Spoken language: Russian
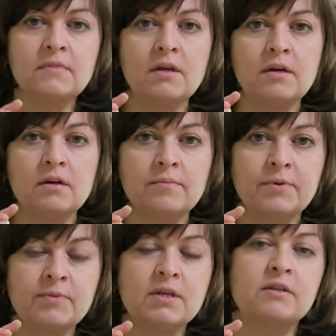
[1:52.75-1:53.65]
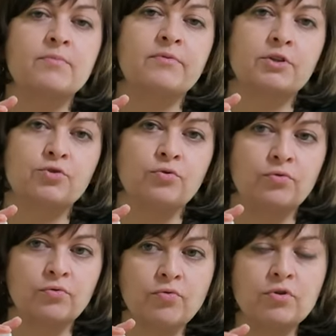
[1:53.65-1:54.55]
Э, применять на
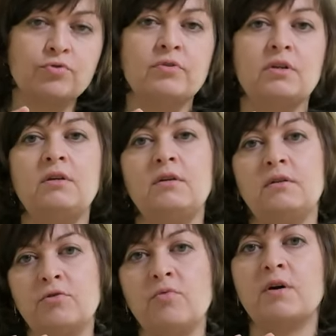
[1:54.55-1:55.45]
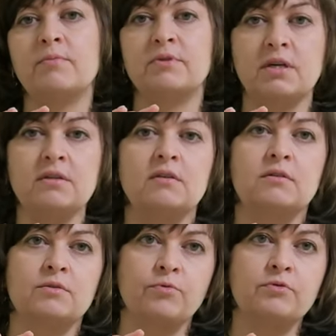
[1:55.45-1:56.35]
поврежденную кожу и днем обязательно
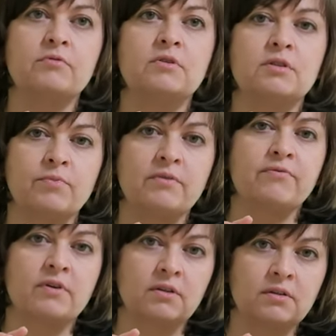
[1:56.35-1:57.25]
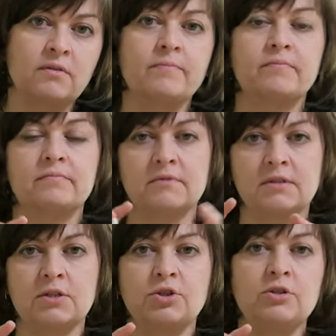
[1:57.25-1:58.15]
использовать SPF-фактор
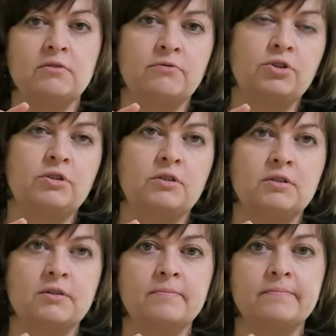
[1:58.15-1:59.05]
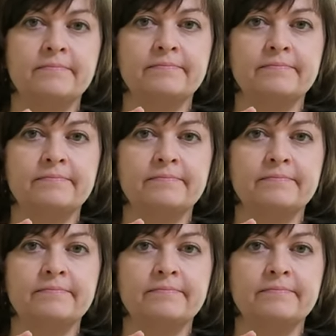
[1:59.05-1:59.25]
защиты выше 30.